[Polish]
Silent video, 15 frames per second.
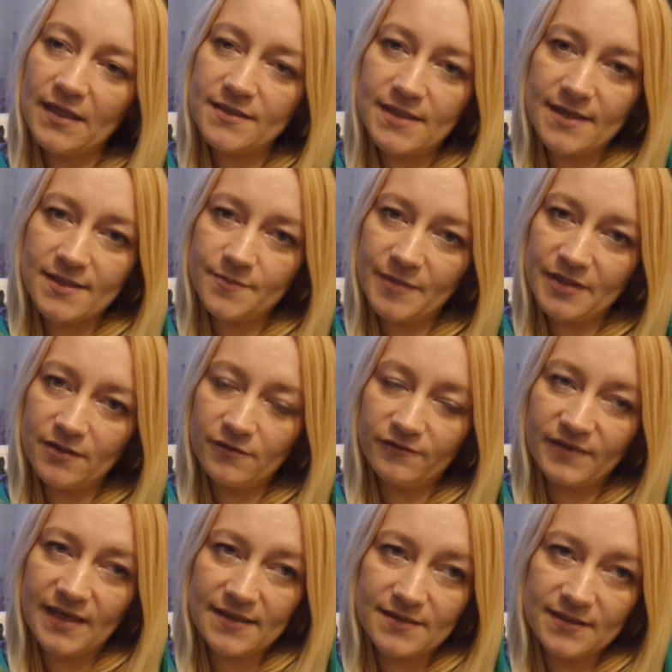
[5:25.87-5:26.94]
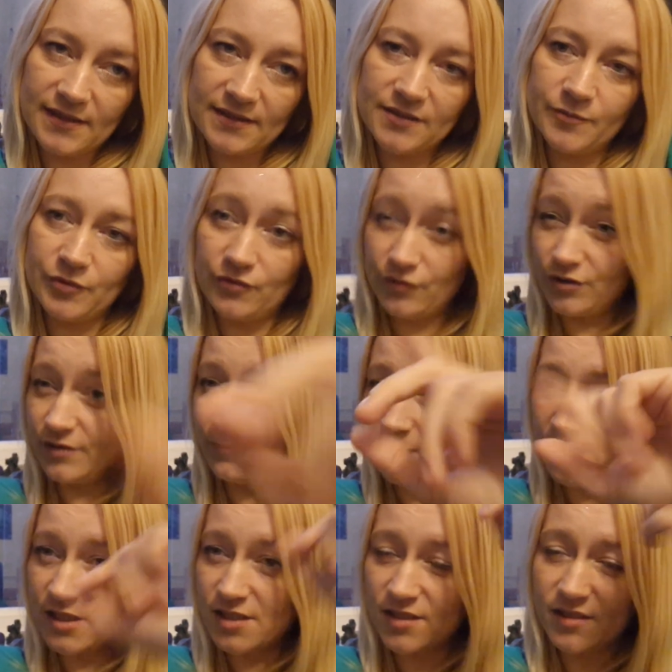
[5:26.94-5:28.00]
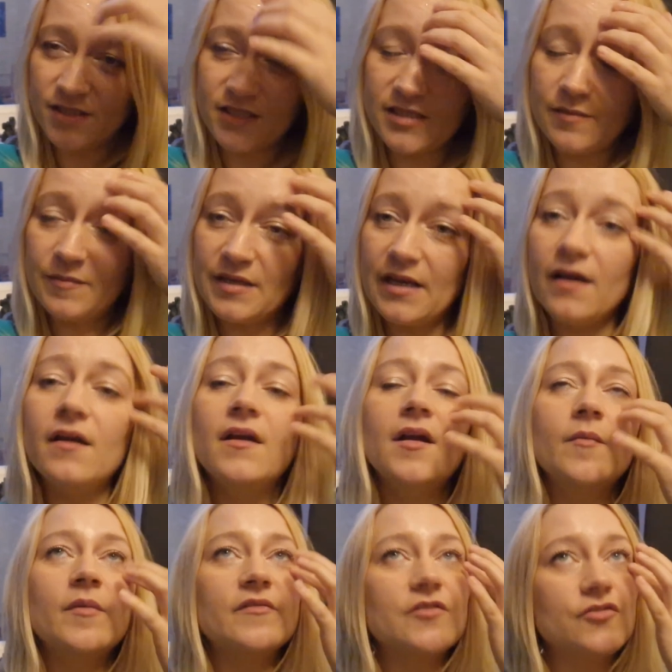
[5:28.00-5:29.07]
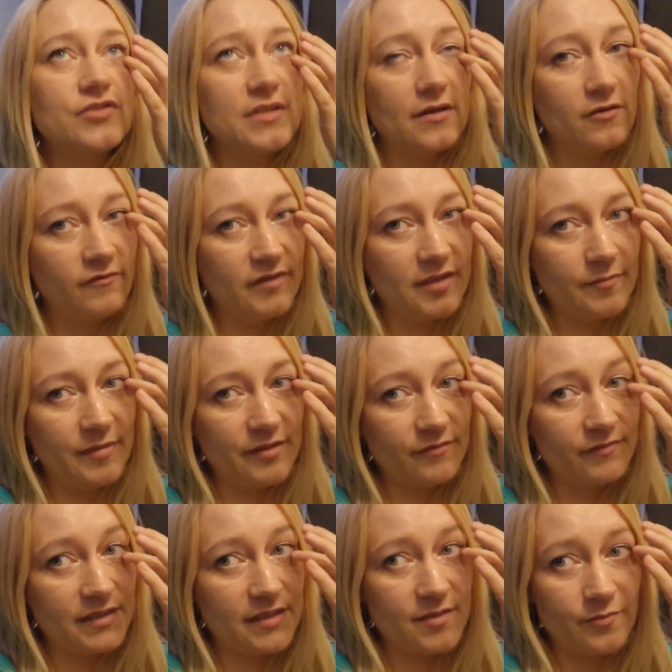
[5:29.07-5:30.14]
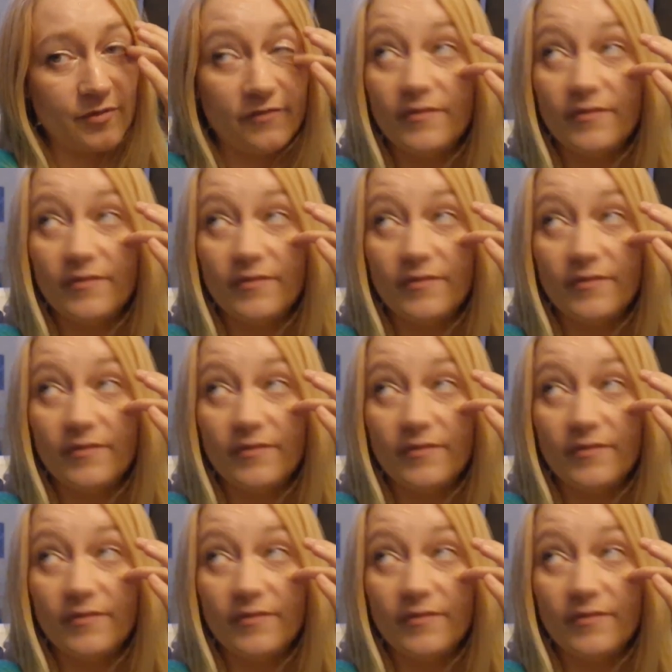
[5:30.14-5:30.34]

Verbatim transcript: A zaraz będą wracać, bo już się, patrzcie, ściemnia. Pewnie już te rowery będą teraz